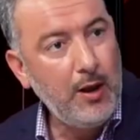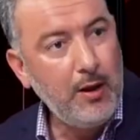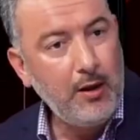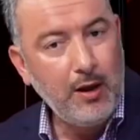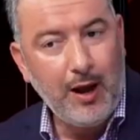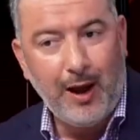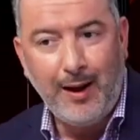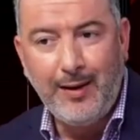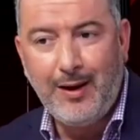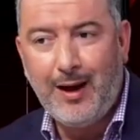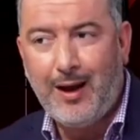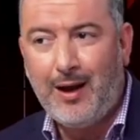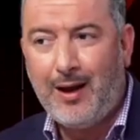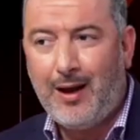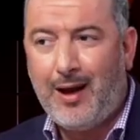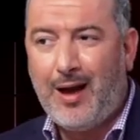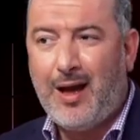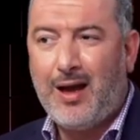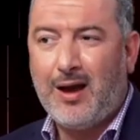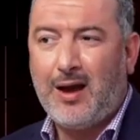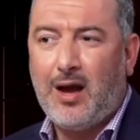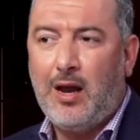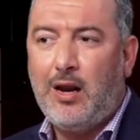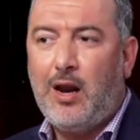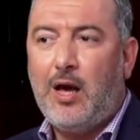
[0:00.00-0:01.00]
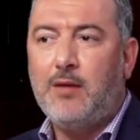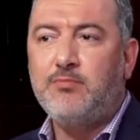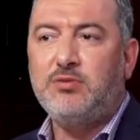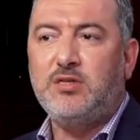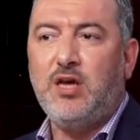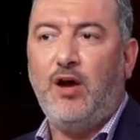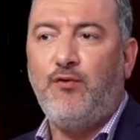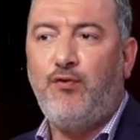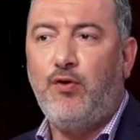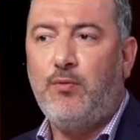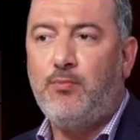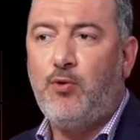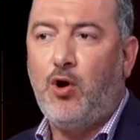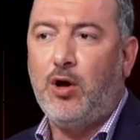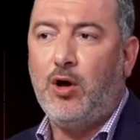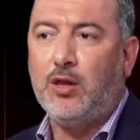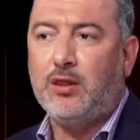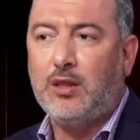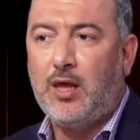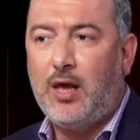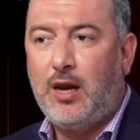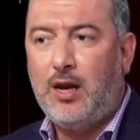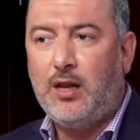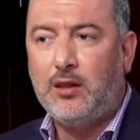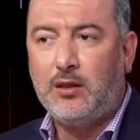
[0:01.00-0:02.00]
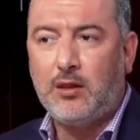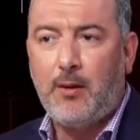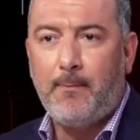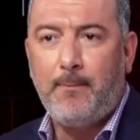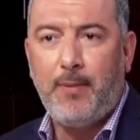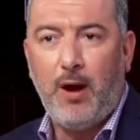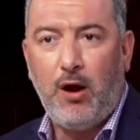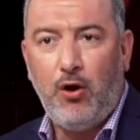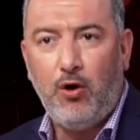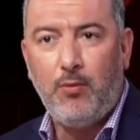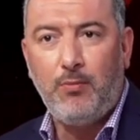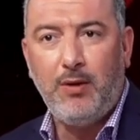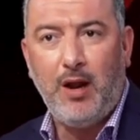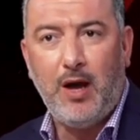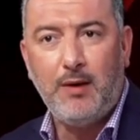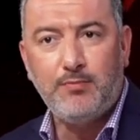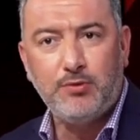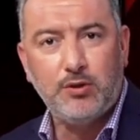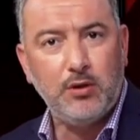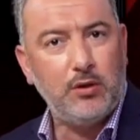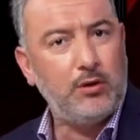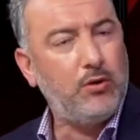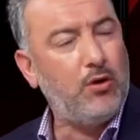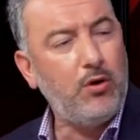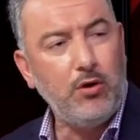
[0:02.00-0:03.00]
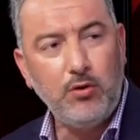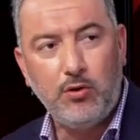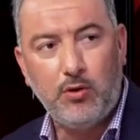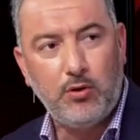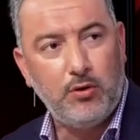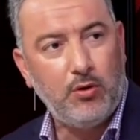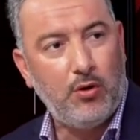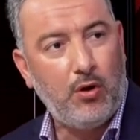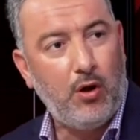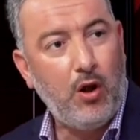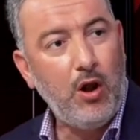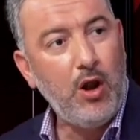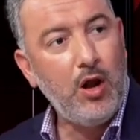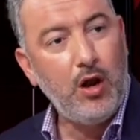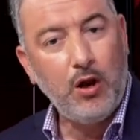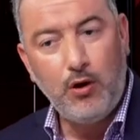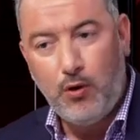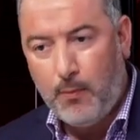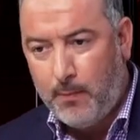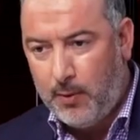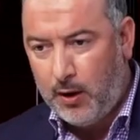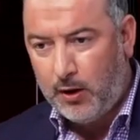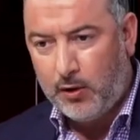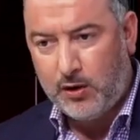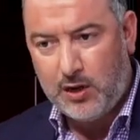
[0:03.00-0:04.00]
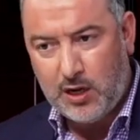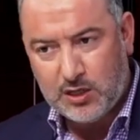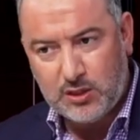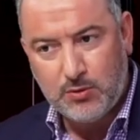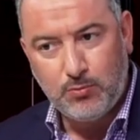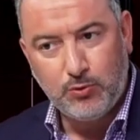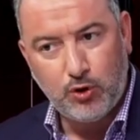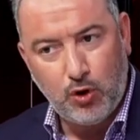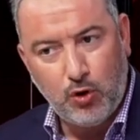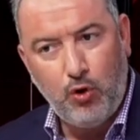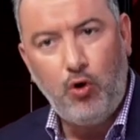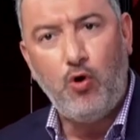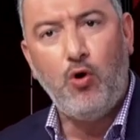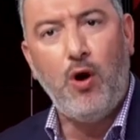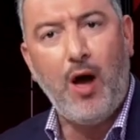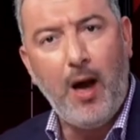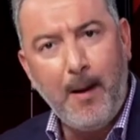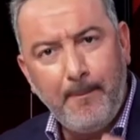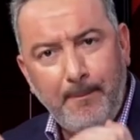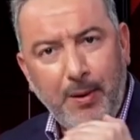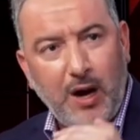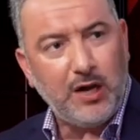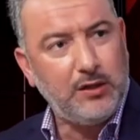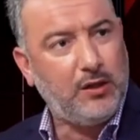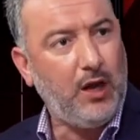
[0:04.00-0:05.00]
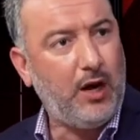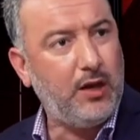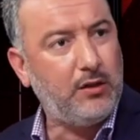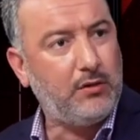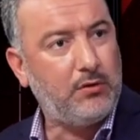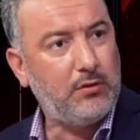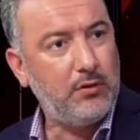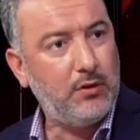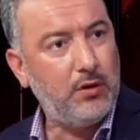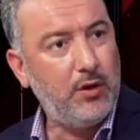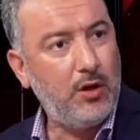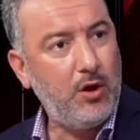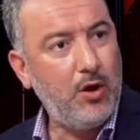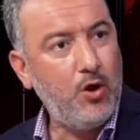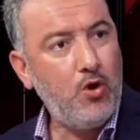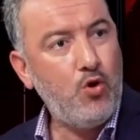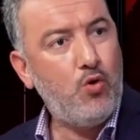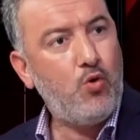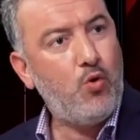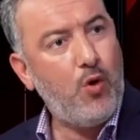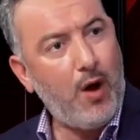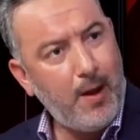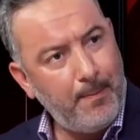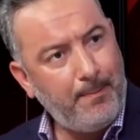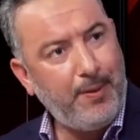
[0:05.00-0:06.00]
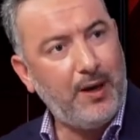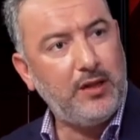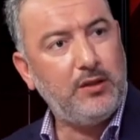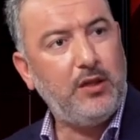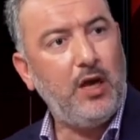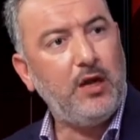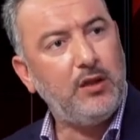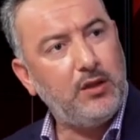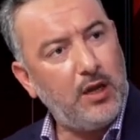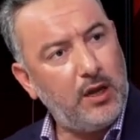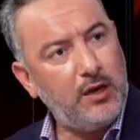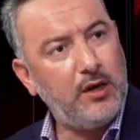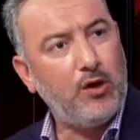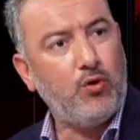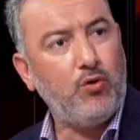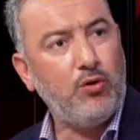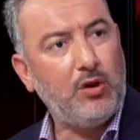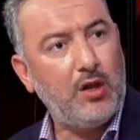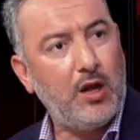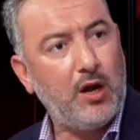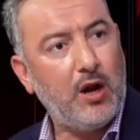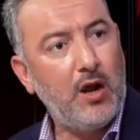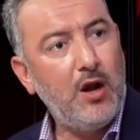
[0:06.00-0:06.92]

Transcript: احنا قال امسح في المؤطرين طبعهم الحبس نو نو نو لازم نروحوا ابعد حد وابعد حد هاني قلت لك لازم